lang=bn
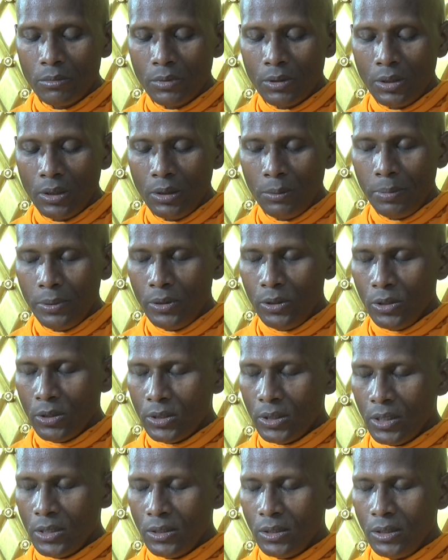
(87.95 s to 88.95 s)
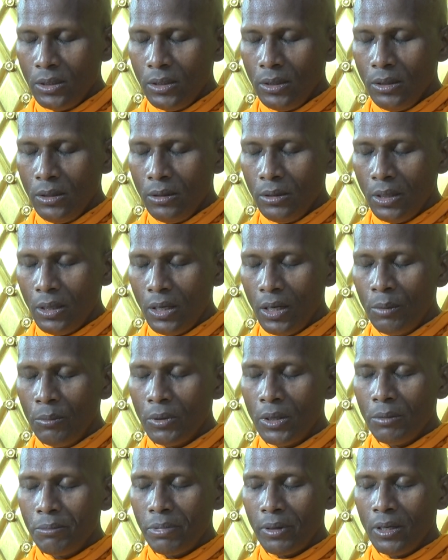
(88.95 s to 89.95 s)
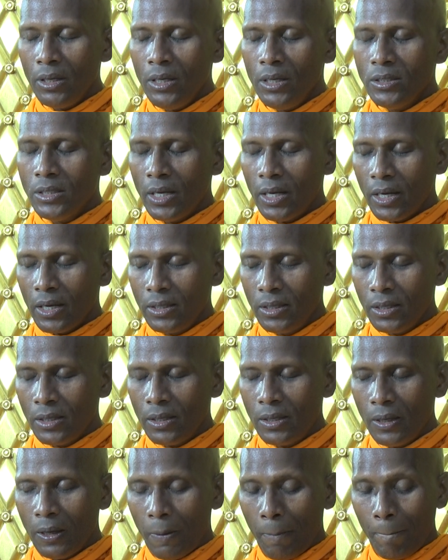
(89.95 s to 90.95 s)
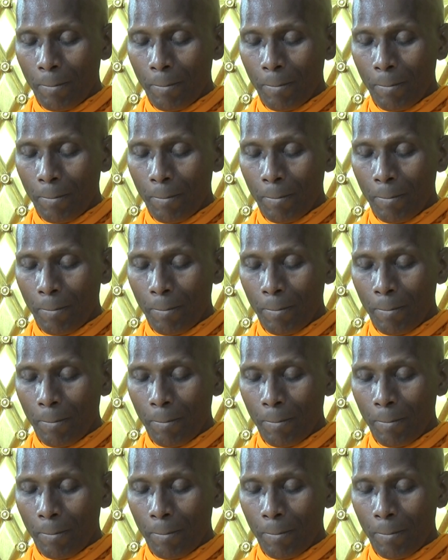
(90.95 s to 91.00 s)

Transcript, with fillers: ত্রিপিটক শাস্ত্রে আমরা প্রায় জায়গায় দেখি